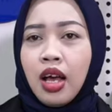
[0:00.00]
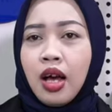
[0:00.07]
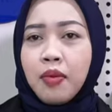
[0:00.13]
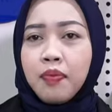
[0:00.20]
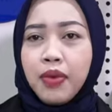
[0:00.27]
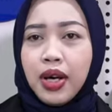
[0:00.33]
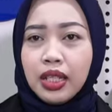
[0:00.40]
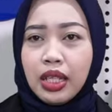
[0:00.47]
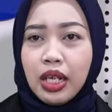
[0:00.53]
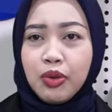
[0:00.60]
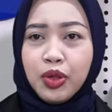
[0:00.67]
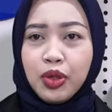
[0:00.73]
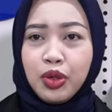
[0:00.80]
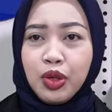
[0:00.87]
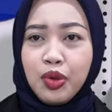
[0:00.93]
Partai
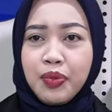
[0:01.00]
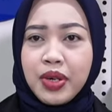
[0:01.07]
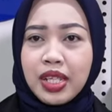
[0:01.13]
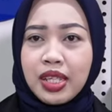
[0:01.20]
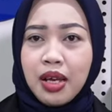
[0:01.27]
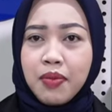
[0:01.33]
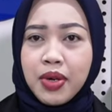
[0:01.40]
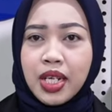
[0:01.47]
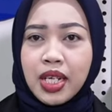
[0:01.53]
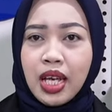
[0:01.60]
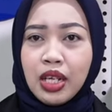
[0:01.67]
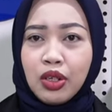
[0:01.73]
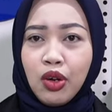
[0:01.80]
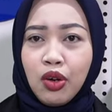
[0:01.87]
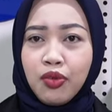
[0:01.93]
Buruh bersama
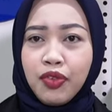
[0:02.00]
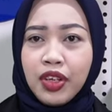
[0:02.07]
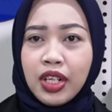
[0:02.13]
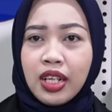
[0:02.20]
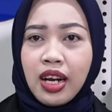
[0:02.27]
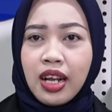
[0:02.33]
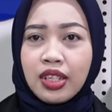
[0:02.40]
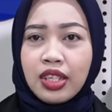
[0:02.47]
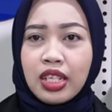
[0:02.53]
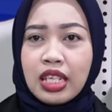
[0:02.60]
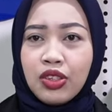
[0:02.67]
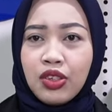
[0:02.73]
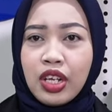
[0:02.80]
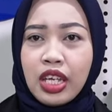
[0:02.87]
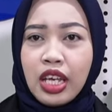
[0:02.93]
dengan Konfederasi
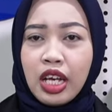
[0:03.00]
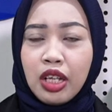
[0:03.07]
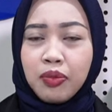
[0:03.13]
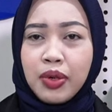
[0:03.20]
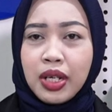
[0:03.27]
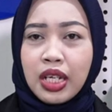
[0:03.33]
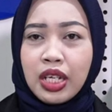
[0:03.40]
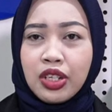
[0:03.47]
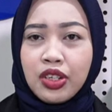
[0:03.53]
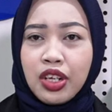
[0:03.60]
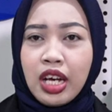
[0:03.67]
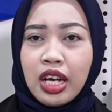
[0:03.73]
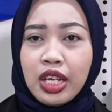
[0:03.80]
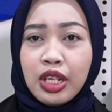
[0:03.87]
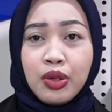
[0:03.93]
Serikat
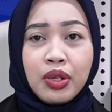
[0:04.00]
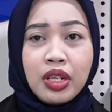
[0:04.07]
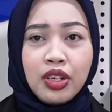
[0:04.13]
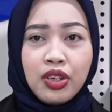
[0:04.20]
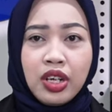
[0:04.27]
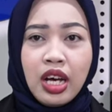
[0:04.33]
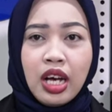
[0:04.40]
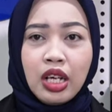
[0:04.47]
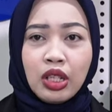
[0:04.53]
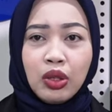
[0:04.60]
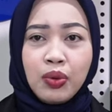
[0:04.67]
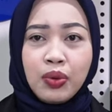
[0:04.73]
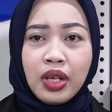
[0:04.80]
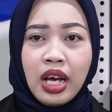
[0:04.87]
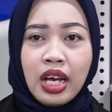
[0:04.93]
Pekerja Indonesia
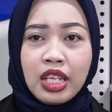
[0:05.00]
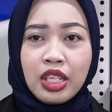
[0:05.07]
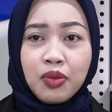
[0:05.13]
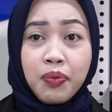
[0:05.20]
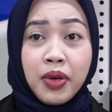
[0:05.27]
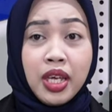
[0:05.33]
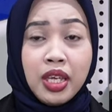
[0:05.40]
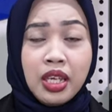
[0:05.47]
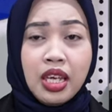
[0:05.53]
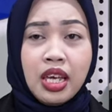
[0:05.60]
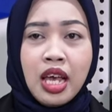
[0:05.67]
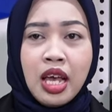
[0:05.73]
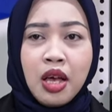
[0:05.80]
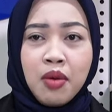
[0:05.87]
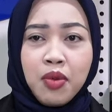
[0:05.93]
atau KSPI
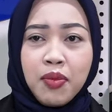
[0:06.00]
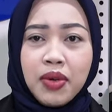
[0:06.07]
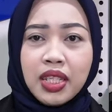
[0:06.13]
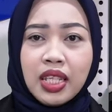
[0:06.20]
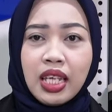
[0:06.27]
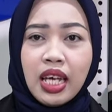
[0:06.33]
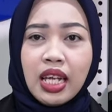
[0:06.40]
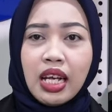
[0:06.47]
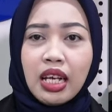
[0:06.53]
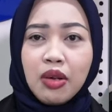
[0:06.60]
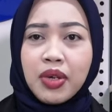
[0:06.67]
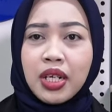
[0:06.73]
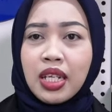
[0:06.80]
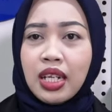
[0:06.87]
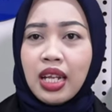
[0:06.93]
memastikan akan
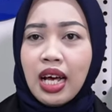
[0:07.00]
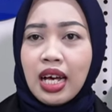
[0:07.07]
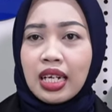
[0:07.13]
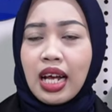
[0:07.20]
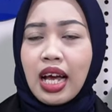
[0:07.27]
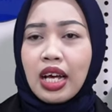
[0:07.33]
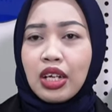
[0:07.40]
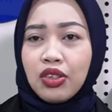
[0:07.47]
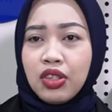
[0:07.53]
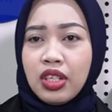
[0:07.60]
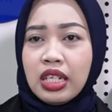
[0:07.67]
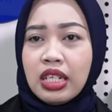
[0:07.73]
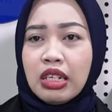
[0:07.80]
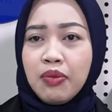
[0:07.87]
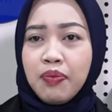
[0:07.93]
menggelar
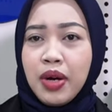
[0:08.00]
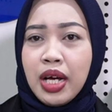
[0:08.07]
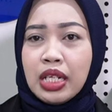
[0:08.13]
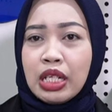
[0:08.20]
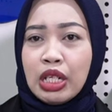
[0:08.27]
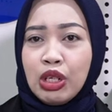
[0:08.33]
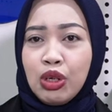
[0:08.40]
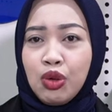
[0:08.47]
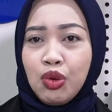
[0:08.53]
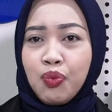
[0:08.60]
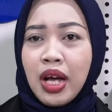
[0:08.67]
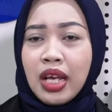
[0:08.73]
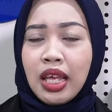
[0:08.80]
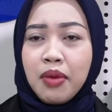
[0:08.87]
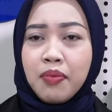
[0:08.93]
aksi di depan Gedung
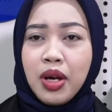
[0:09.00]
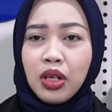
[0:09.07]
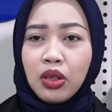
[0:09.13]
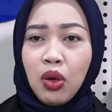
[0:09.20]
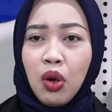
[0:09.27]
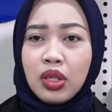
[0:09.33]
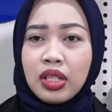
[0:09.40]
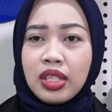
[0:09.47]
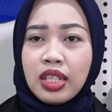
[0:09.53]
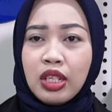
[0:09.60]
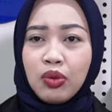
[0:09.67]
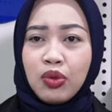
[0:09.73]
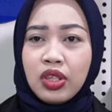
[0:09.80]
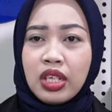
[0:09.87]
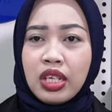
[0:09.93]
Mahkamah
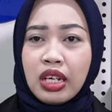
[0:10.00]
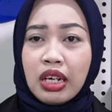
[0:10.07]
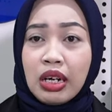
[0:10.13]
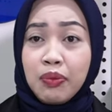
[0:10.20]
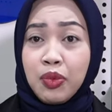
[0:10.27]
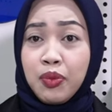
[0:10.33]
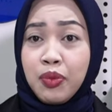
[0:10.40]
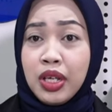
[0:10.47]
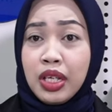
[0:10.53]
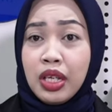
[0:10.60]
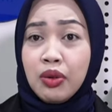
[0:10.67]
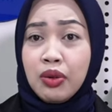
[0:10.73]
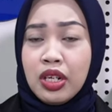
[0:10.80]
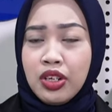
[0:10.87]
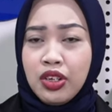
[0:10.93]
Konstitusi Republik
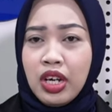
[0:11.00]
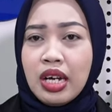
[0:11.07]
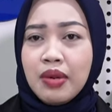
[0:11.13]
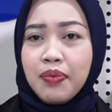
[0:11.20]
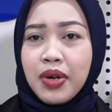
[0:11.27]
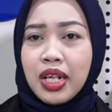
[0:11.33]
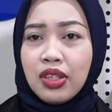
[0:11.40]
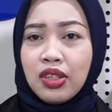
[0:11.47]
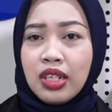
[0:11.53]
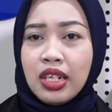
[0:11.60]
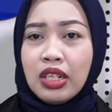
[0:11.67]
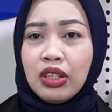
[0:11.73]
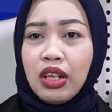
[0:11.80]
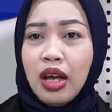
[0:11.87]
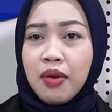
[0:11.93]
Indonesia pada
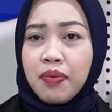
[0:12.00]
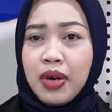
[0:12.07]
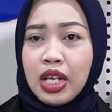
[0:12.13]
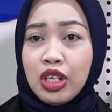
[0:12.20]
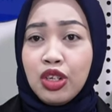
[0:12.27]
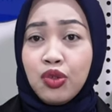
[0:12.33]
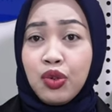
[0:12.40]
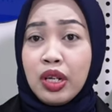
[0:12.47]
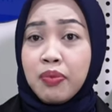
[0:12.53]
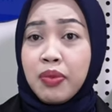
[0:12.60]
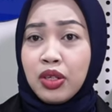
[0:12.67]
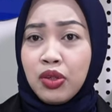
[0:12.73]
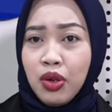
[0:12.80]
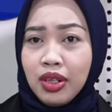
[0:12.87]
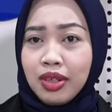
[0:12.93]
Senin 8 Juli
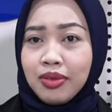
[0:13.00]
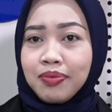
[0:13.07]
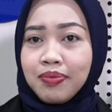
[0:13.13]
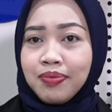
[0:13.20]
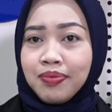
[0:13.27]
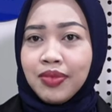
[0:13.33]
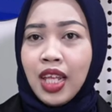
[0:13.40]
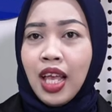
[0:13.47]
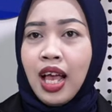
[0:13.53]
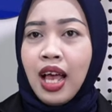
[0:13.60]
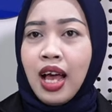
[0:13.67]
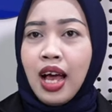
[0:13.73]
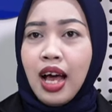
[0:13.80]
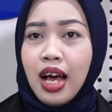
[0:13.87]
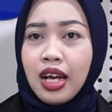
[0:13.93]
besok.
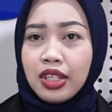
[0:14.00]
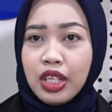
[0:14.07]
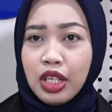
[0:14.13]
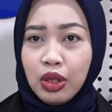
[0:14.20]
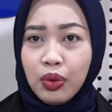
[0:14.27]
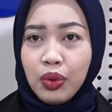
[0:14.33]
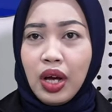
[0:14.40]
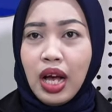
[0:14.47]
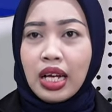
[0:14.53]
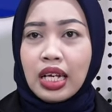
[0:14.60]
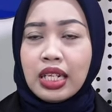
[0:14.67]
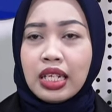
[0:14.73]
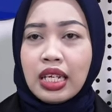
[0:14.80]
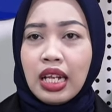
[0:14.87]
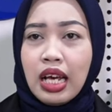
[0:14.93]
Aksi itu akan
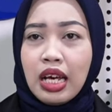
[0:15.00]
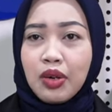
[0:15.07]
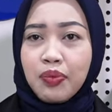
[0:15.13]
digelar